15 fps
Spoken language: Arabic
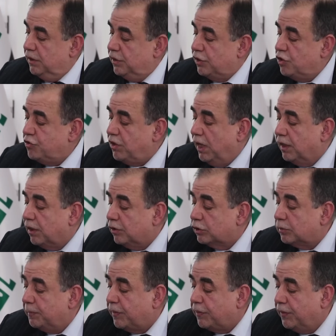رجع
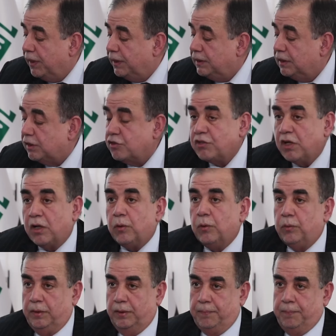القطب الثاني رجع
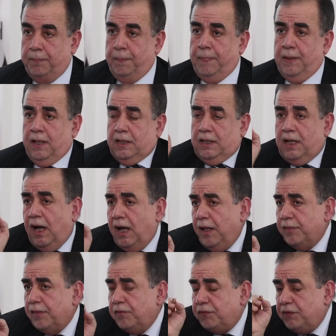قوه
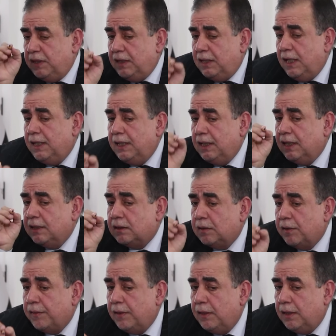لاحظي في
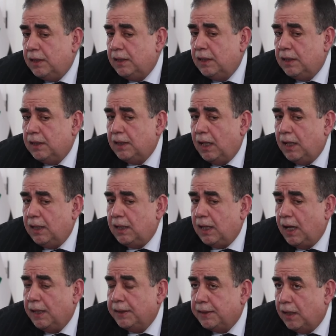ليله
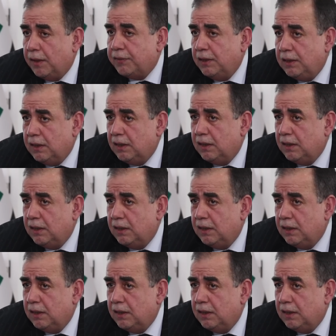الاحداث